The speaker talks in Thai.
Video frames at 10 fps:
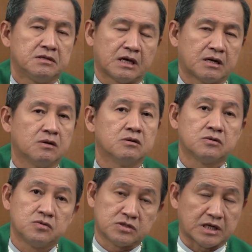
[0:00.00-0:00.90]
แต่เขาก็
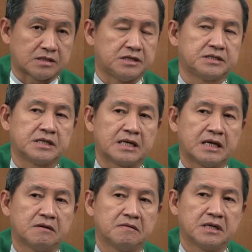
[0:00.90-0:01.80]
รู้จักคิดกัน
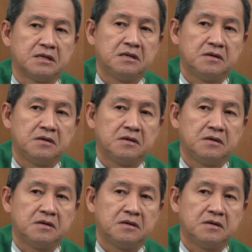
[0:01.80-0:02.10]
แล้วว่า